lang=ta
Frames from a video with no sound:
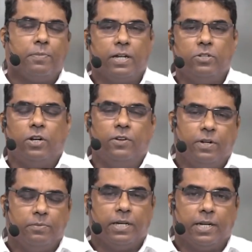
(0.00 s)
நான் பகிர்ந்து கொள்ள
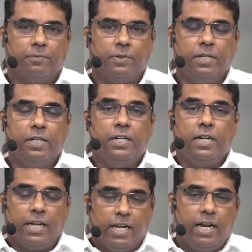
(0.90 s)
விரும்புகிறேன்
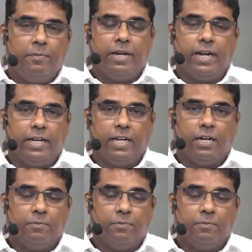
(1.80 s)
என்ன அப்படின்னு கேட்டிங்கன்னா